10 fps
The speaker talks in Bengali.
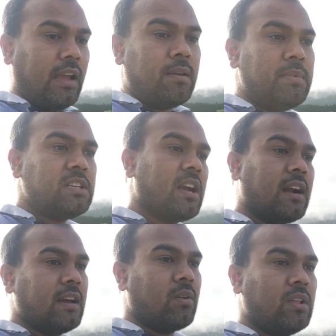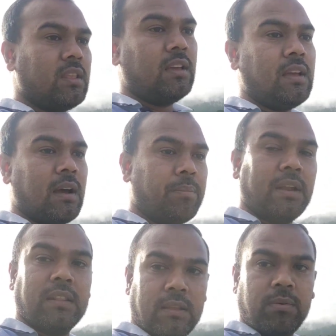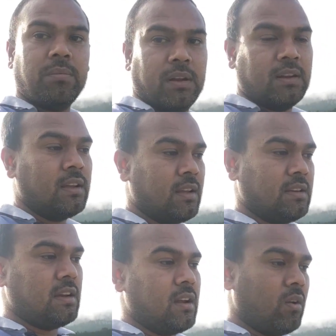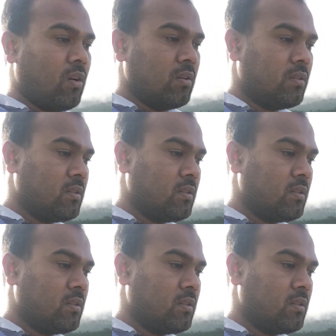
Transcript: এই বিষয় ক্যাটাগরিতে আপনি আনতে পারবেন এটা লং